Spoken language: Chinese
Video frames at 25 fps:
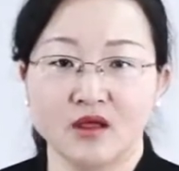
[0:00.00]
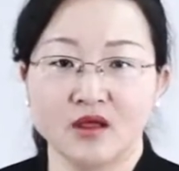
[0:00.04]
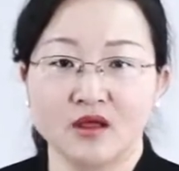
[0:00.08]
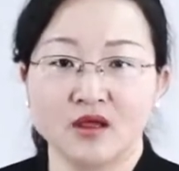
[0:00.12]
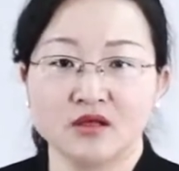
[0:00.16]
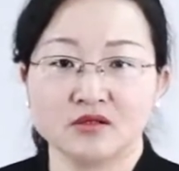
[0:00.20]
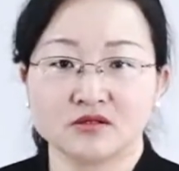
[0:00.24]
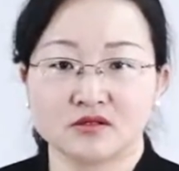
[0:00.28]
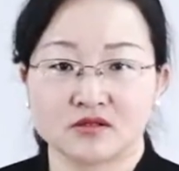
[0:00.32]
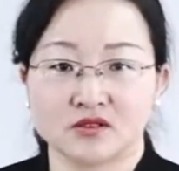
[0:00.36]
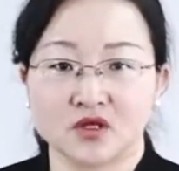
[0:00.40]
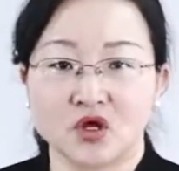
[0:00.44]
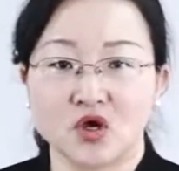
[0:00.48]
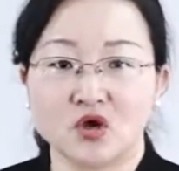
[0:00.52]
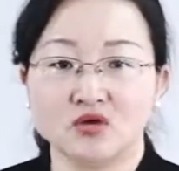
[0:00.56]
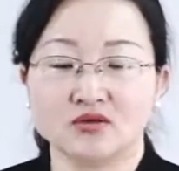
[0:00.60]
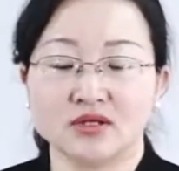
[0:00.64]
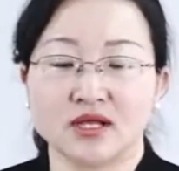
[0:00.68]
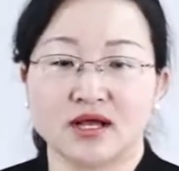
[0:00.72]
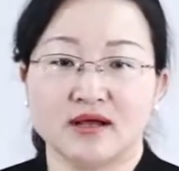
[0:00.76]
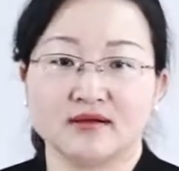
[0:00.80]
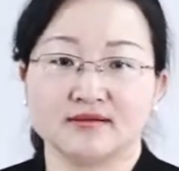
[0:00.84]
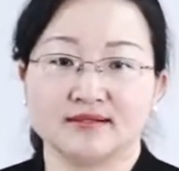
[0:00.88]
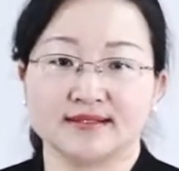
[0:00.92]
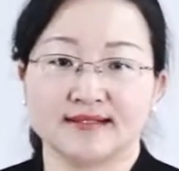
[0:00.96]
此后
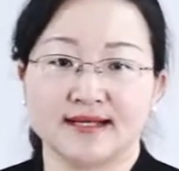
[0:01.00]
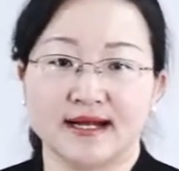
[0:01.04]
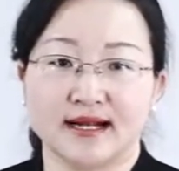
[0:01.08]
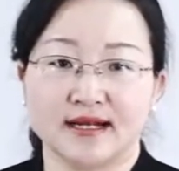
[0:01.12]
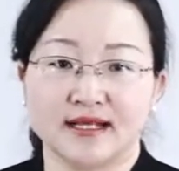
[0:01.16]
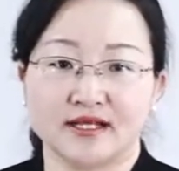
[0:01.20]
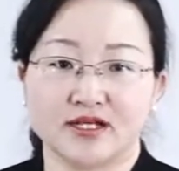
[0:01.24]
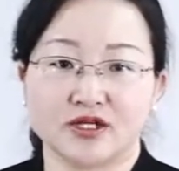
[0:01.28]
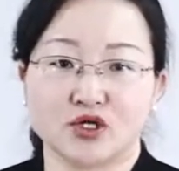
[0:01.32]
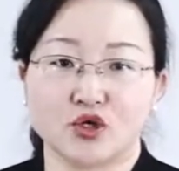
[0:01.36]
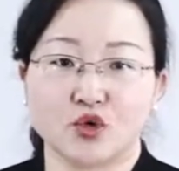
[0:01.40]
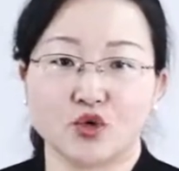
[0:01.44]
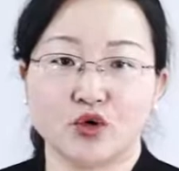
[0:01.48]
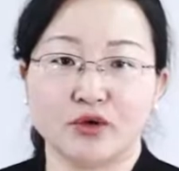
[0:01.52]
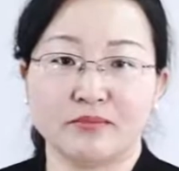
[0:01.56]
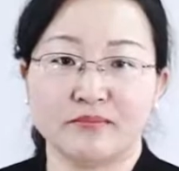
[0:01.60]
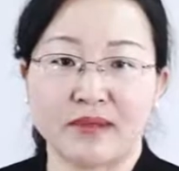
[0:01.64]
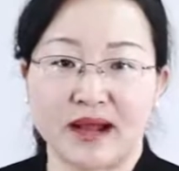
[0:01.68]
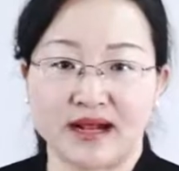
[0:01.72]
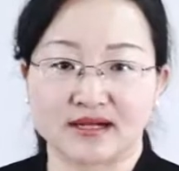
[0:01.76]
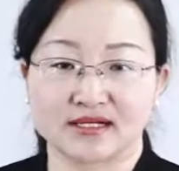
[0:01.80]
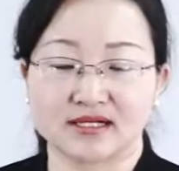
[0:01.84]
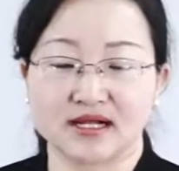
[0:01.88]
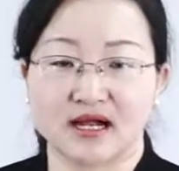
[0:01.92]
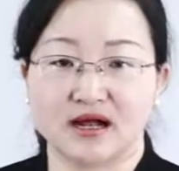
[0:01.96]
呢，家里人会
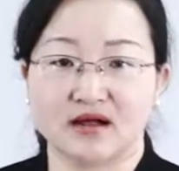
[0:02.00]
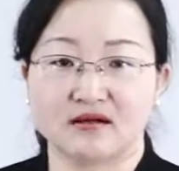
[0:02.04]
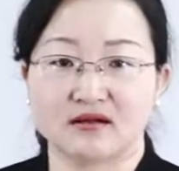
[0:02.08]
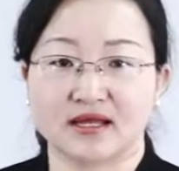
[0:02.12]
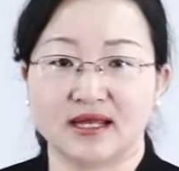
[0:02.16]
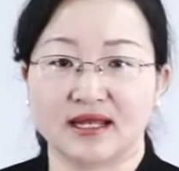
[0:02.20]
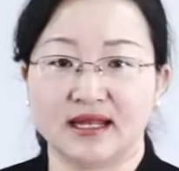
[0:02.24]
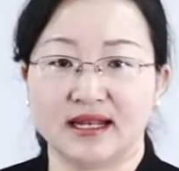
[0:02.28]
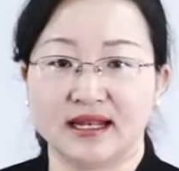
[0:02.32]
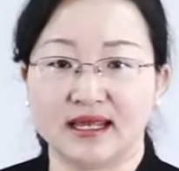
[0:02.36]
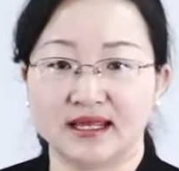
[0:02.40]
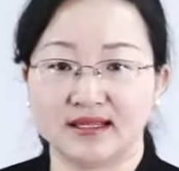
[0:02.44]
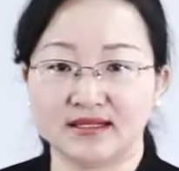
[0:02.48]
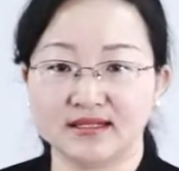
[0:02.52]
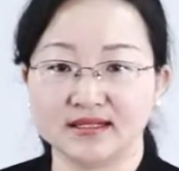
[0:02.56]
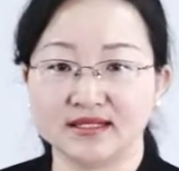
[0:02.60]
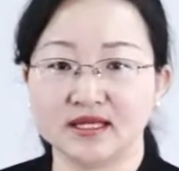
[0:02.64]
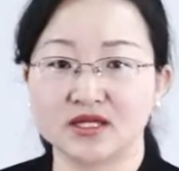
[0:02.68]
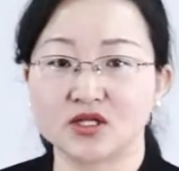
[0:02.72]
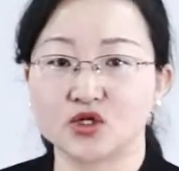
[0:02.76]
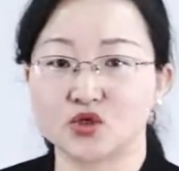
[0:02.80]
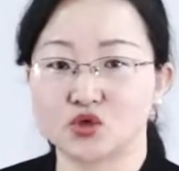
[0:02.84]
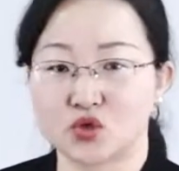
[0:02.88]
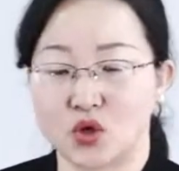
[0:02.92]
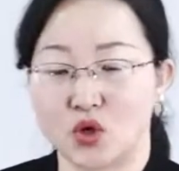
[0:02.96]
马上给临街
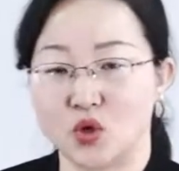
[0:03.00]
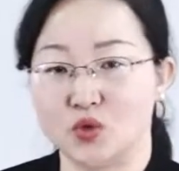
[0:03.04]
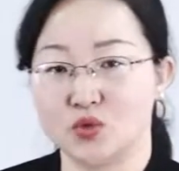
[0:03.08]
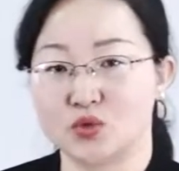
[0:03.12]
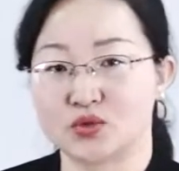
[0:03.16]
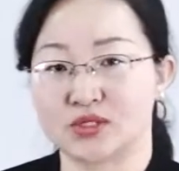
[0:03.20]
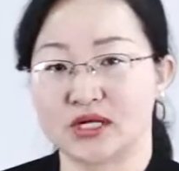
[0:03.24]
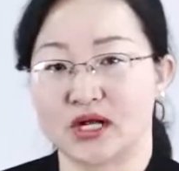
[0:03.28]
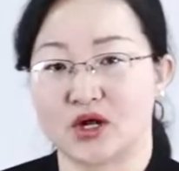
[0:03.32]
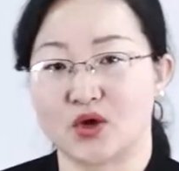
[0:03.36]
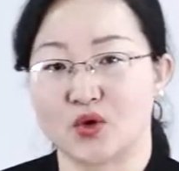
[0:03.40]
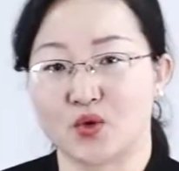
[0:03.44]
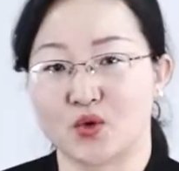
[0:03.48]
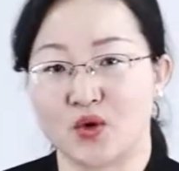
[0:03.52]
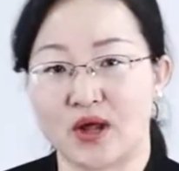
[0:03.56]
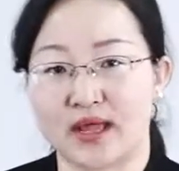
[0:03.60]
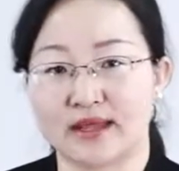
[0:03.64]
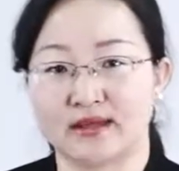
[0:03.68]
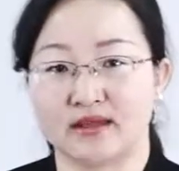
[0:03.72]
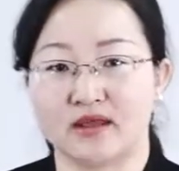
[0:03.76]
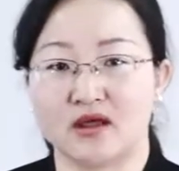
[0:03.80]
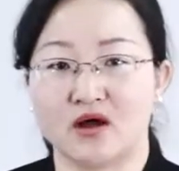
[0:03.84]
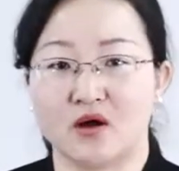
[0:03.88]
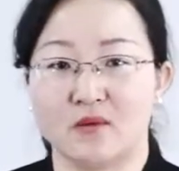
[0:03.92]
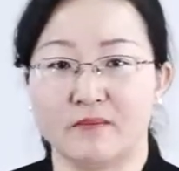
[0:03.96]
的窗户上挂一
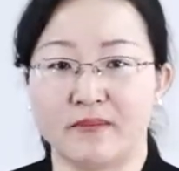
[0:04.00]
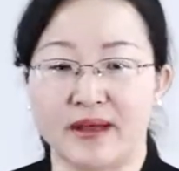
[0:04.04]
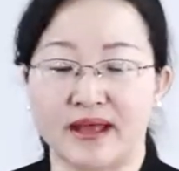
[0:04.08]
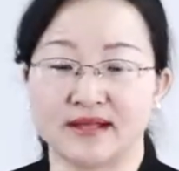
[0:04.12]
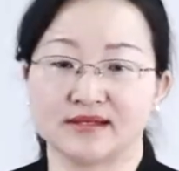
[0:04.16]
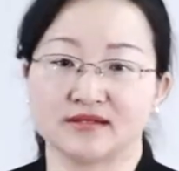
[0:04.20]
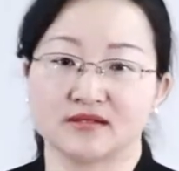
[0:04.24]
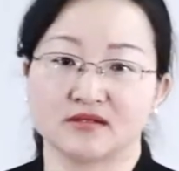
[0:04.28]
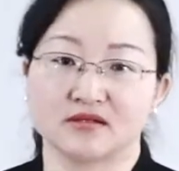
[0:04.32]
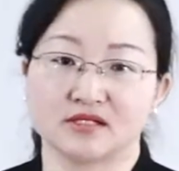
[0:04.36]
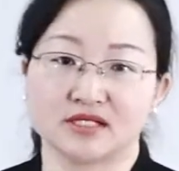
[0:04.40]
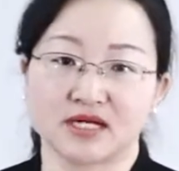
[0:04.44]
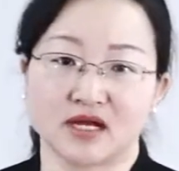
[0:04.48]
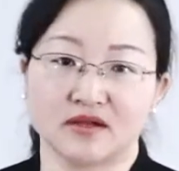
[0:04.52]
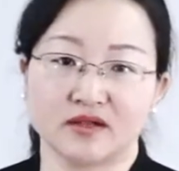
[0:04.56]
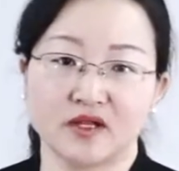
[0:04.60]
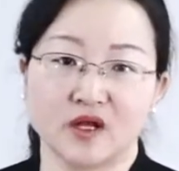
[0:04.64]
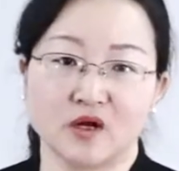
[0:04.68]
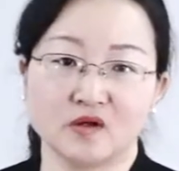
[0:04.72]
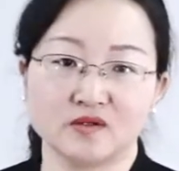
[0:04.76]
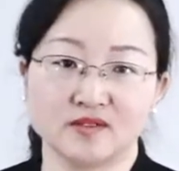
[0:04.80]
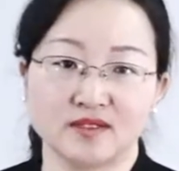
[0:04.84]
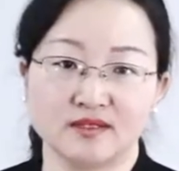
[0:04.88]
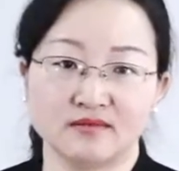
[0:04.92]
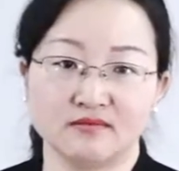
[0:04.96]
条白色的长
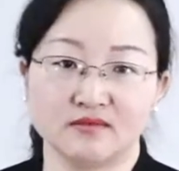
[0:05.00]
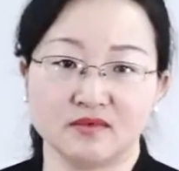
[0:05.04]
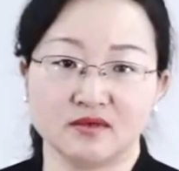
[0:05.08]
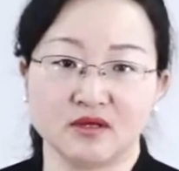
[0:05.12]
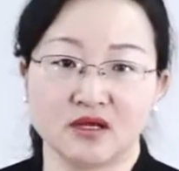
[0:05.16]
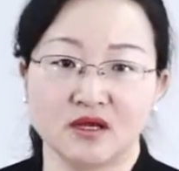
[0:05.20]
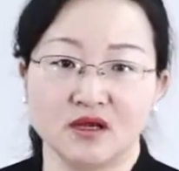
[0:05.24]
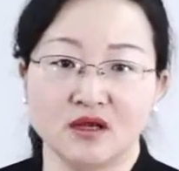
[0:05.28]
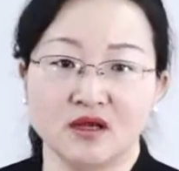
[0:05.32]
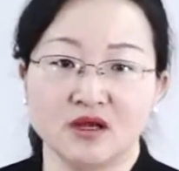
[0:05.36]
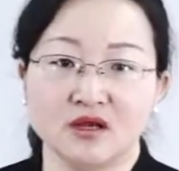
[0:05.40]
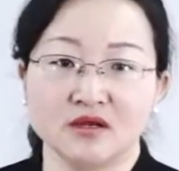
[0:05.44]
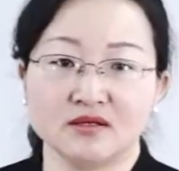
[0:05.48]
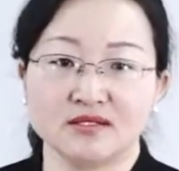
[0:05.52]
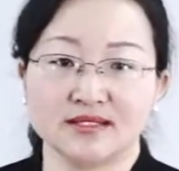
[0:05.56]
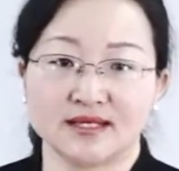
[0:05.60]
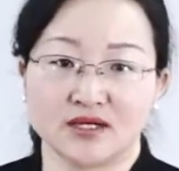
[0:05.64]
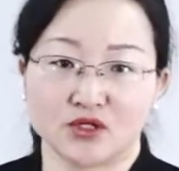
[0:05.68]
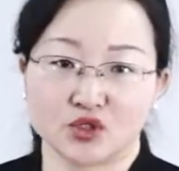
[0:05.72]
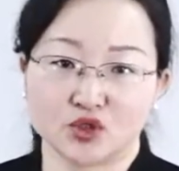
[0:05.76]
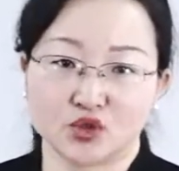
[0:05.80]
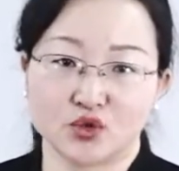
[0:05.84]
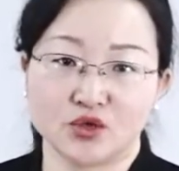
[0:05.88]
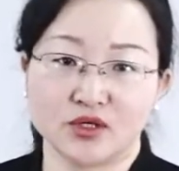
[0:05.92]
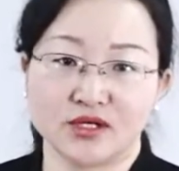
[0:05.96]
条巾，向
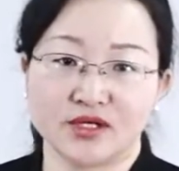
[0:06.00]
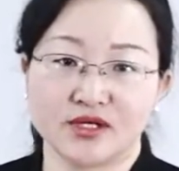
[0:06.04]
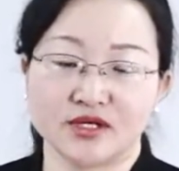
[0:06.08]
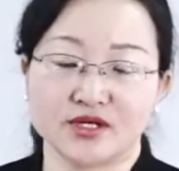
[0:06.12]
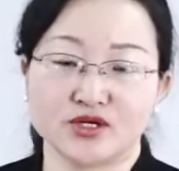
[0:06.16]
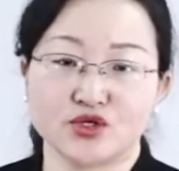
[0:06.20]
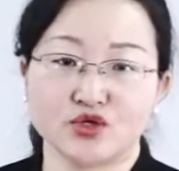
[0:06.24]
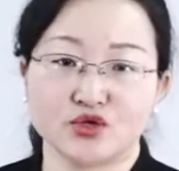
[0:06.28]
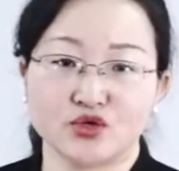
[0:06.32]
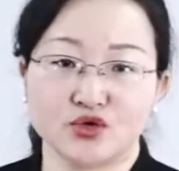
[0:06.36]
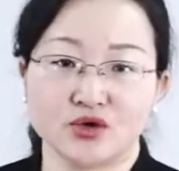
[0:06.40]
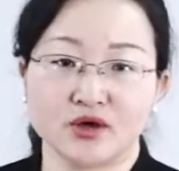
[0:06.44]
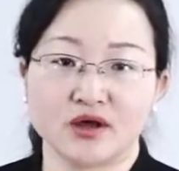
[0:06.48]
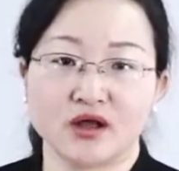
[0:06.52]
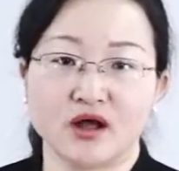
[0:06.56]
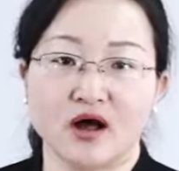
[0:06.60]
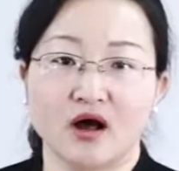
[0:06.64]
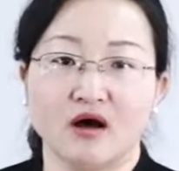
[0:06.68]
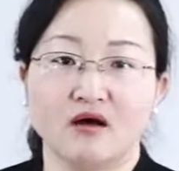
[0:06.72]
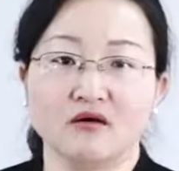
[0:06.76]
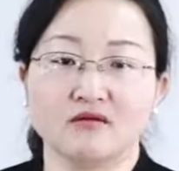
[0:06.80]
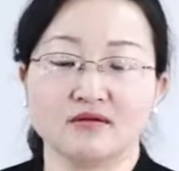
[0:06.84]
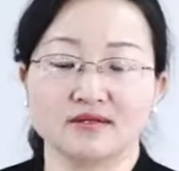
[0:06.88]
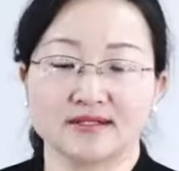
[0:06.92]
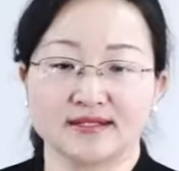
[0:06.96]
村里人宣
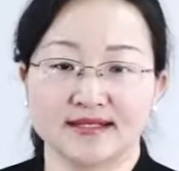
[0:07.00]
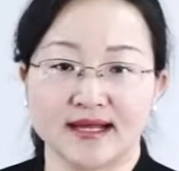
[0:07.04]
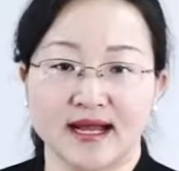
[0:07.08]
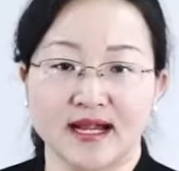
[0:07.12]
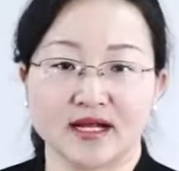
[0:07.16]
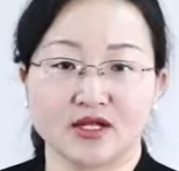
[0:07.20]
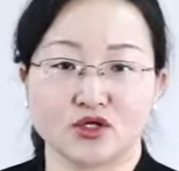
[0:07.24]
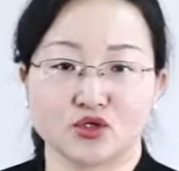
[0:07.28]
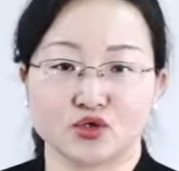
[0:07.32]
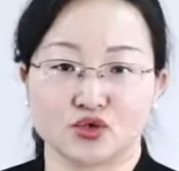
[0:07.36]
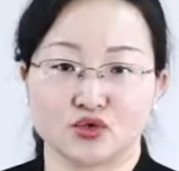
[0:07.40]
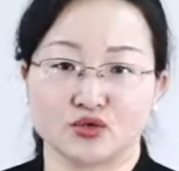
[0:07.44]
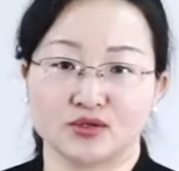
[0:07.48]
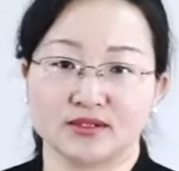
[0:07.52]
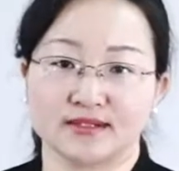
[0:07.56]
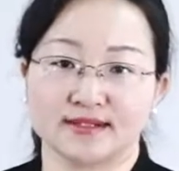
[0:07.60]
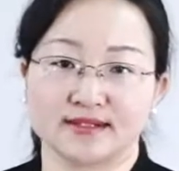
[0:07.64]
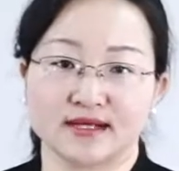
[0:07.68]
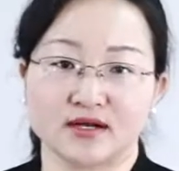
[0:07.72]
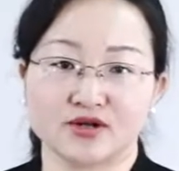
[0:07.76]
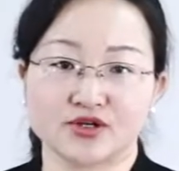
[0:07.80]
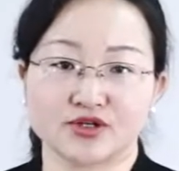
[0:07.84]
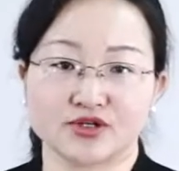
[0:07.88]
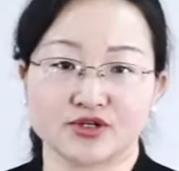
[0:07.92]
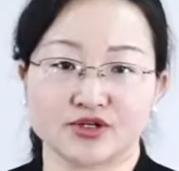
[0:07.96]
告家里出了
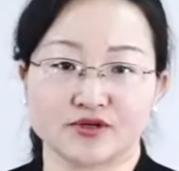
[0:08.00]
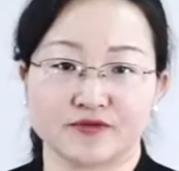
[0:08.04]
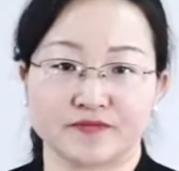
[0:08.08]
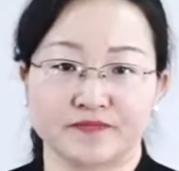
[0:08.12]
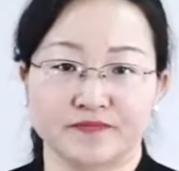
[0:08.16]
丧事。